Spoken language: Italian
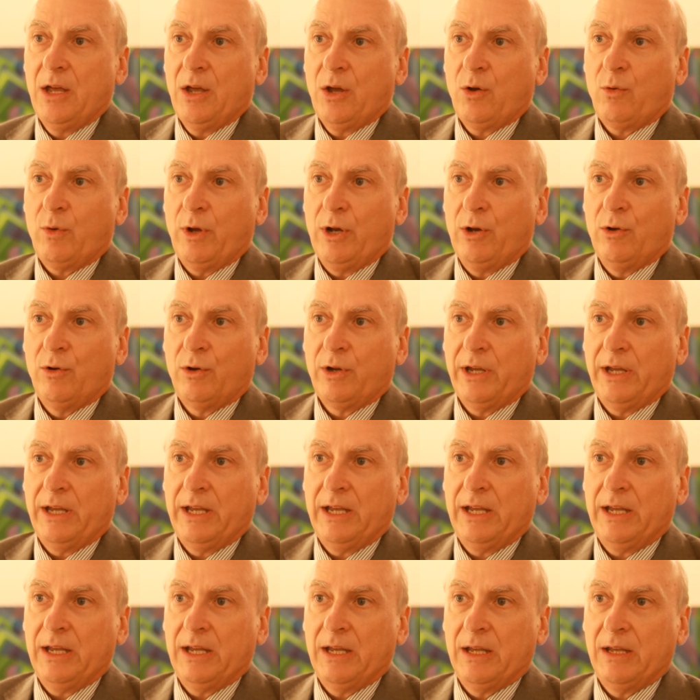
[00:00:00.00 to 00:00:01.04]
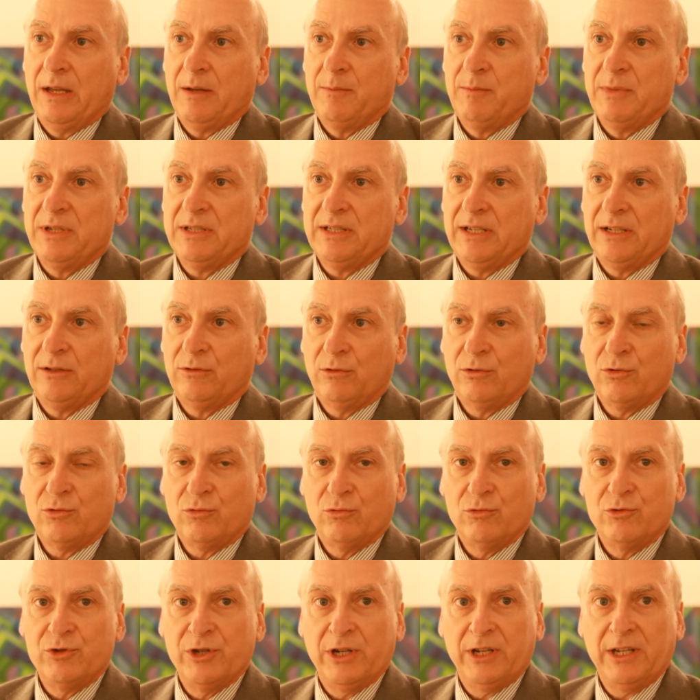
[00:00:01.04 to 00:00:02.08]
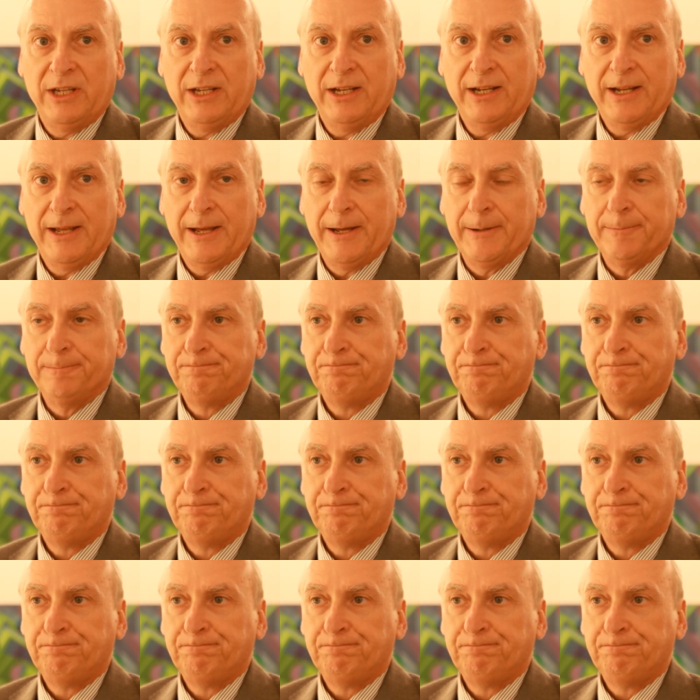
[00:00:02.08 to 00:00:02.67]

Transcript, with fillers: Quello che eh, mi sento di suggerire